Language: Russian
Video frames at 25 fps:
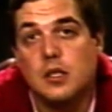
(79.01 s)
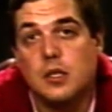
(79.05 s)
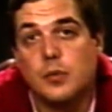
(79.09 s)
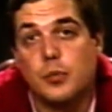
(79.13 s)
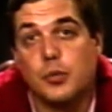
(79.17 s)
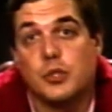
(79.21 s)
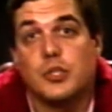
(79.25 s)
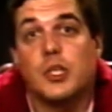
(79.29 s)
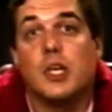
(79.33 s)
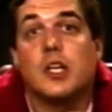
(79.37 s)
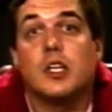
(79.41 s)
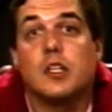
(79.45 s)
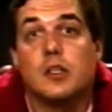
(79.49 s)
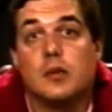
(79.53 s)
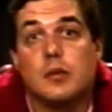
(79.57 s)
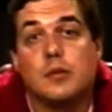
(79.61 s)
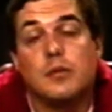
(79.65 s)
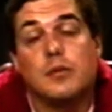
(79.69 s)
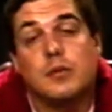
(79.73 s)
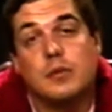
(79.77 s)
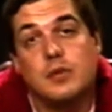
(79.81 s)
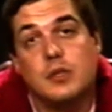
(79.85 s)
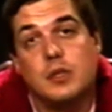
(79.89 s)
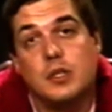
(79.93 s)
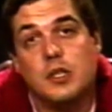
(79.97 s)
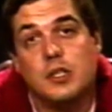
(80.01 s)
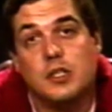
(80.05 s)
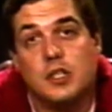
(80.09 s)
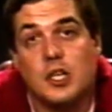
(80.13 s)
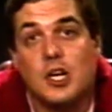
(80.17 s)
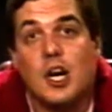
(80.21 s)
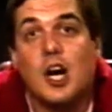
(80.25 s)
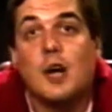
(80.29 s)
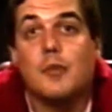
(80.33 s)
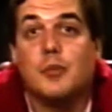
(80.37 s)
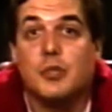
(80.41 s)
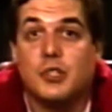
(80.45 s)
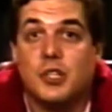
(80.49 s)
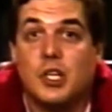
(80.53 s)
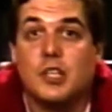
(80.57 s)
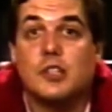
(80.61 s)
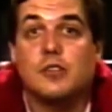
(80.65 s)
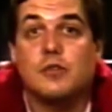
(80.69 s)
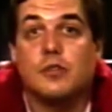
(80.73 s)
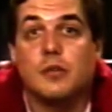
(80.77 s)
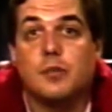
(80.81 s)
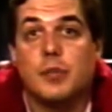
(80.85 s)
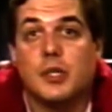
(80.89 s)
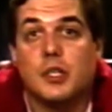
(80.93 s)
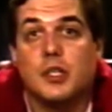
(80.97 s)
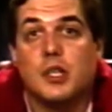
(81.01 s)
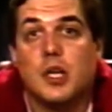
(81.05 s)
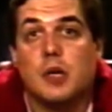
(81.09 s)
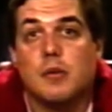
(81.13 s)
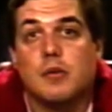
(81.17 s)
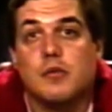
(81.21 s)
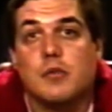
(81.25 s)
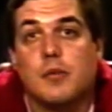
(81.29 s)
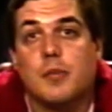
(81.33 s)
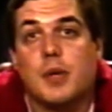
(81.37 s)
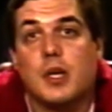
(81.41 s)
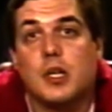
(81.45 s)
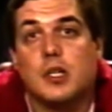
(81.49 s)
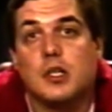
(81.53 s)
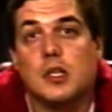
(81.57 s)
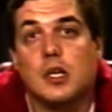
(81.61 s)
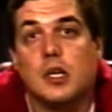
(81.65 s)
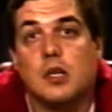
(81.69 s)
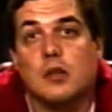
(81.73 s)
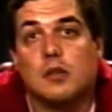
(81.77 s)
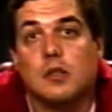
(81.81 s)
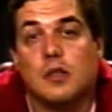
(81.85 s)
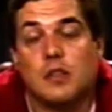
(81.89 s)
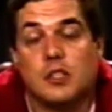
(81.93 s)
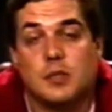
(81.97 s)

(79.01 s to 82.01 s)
И пусть они эти обязательства перед нами выполняют.